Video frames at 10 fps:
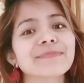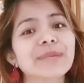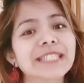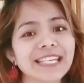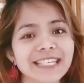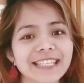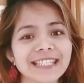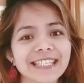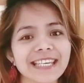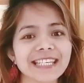Pasensya na
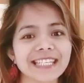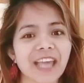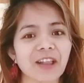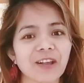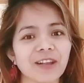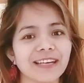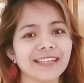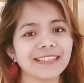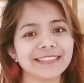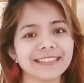sis, ngayon ko
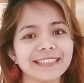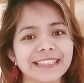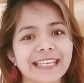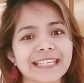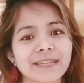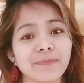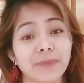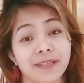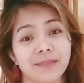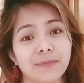lang uh,
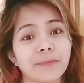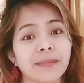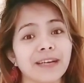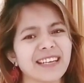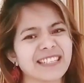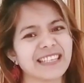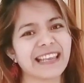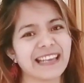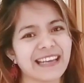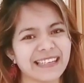naisipan na mag-vlog kasi
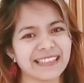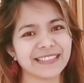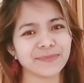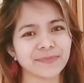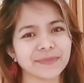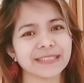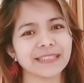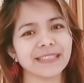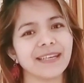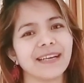talagang,
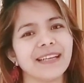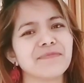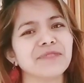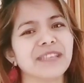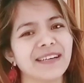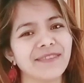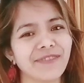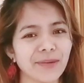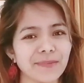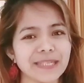alam mo na,
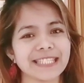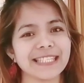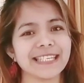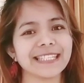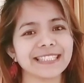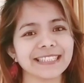very busy.